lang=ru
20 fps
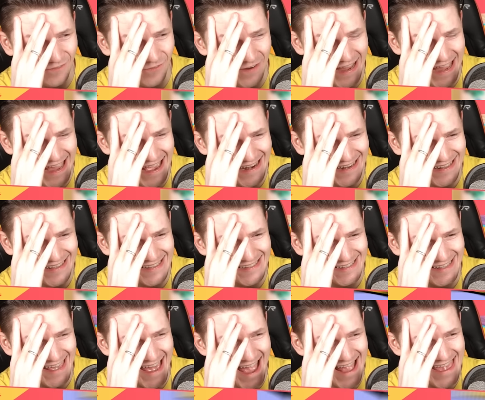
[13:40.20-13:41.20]
выглядит.
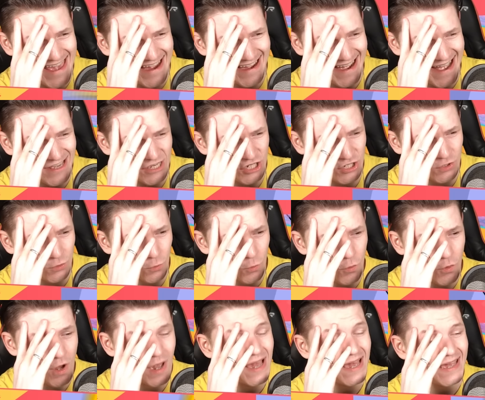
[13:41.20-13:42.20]
Я не
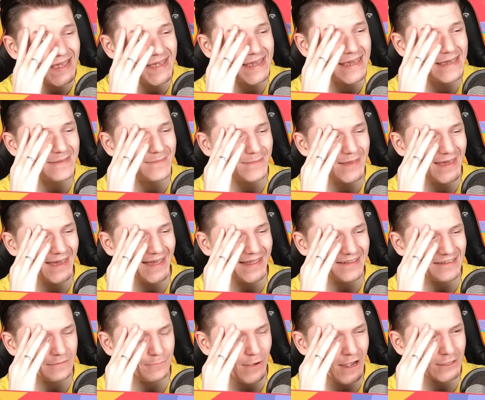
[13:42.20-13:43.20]
хочу
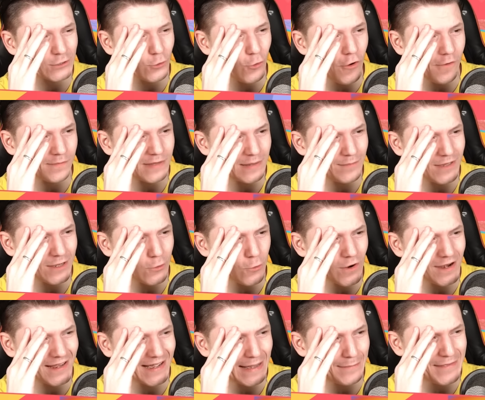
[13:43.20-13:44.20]
иметь с подобными
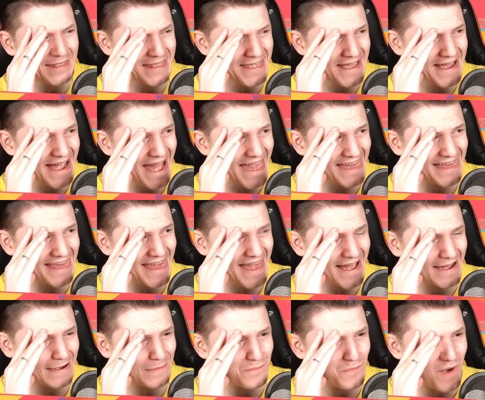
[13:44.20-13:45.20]
роликами
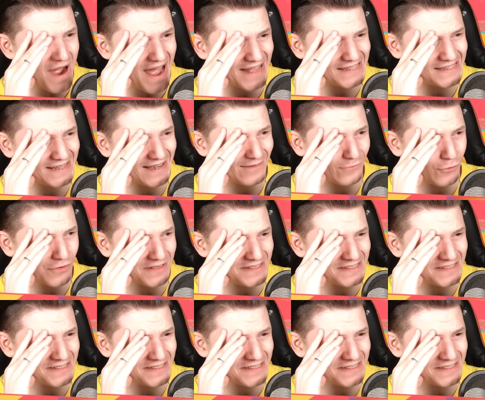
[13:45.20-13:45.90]
никаких, мать его,